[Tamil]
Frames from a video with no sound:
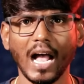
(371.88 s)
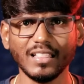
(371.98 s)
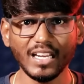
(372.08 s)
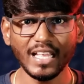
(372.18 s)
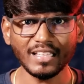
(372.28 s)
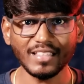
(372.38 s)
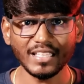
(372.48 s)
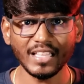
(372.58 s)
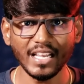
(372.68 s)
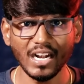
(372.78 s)
அந்த நேரத்தில்
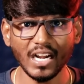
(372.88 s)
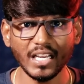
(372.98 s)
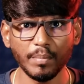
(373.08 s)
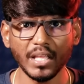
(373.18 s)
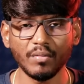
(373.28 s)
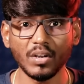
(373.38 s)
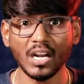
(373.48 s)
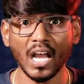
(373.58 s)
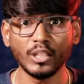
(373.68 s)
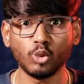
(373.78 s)
இந்த இருளாண்டி அப்படிங்கிறவர்
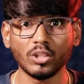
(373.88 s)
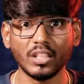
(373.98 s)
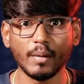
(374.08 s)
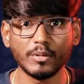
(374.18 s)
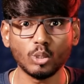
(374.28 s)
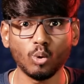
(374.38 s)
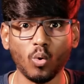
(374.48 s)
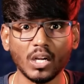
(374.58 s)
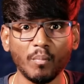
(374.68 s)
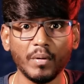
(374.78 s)
நாய் துரத்துதே அப்படின்னு சொல்லிட்டு
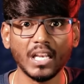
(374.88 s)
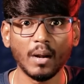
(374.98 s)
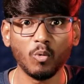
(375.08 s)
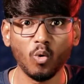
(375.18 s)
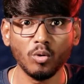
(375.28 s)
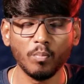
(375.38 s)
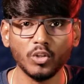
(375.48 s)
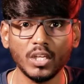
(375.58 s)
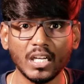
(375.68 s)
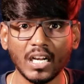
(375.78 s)
ஓட்டம் பிடிக்கலாம்னு
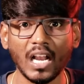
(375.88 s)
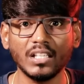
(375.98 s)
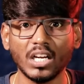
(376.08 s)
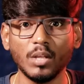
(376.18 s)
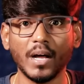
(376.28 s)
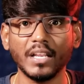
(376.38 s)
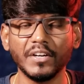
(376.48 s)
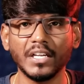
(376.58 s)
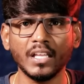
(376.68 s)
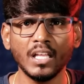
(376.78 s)
ஓடும்போது கால் தடுமாறி
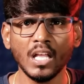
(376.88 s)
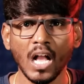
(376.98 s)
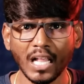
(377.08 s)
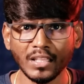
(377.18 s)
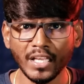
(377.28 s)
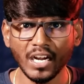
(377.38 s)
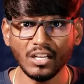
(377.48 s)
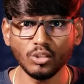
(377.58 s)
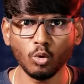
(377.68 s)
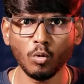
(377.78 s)
விட்டு அந்த
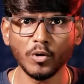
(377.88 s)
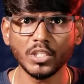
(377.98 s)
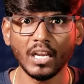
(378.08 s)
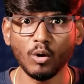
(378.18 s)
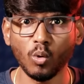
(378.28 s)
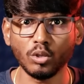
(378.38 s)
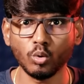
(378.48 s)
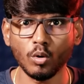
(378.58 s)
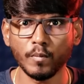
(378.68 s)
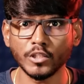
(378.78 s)
எட்டு தூக்கு போச்சிகளில் ஒரு
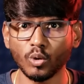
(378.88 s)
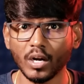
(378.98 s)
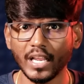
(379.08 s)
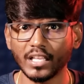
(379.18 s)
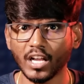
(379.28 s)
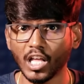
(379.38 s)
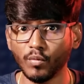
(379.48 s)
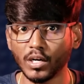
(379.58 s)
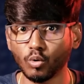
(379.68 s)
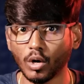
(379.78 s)
தூக்கு போச்சு சொன்னோம் இல்லையா அந்த
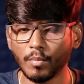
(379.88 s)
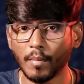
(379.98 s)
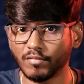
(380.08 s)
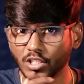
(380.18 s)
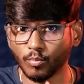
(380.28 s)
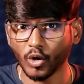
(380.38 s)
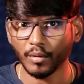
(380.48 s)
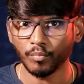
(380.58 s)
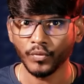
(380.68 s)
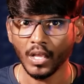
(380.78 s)
கருவாட்டு குழம்பும் அவிச்ச
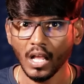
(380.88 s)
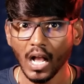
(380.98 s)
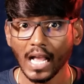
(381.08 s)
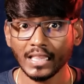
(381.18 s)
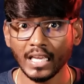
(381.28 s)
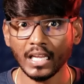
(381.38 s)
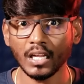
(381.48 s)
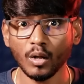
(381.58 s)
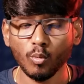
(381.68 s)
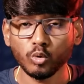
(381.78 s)
முட்டையும் அந்த
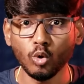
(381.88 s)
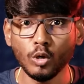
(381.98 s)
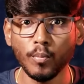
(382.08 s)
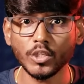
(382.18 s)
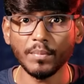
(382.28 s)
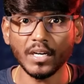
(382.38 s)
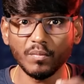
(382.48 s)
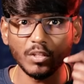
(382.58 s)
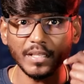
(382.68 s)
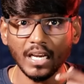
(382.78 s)
தூக்கு பூசி
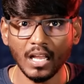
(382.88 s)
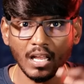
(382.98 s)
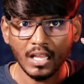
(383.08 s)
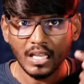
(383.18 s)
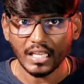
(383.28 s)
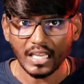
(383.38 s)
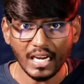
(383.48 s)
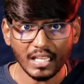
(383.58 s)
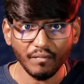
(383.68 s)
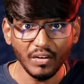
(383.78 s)
மட்டும் வந்து பார்த்தீங்கன்னா
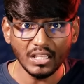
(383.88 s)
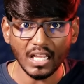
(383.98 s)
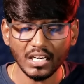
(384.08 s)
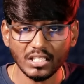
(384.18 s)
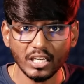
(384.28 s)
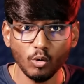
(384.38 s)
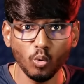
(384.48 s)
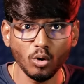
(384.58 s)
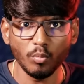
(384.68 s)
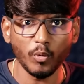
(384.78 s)
கீழே விழுந்து அடிச்சுட்டே
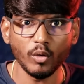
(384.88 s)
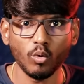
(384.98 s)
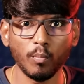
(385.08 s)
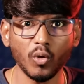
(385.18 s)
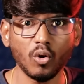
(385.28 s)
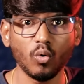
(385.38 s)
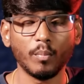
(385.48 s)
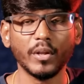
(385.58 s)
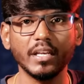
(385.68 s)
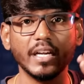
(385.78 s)
உருண்டு போய் ஒரு புதற்குள்ளே போய்